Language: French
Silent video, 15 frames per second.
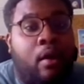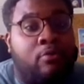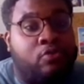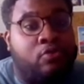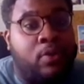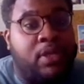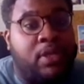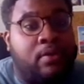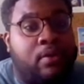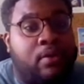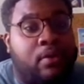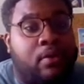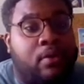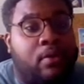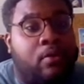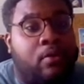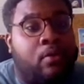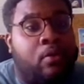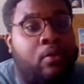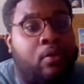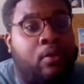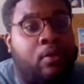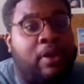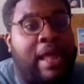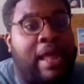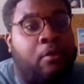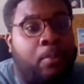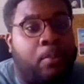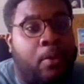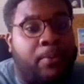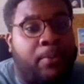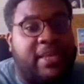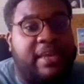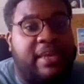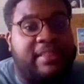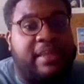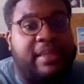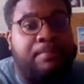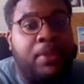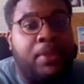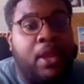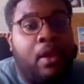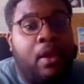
ensuite la copropriété.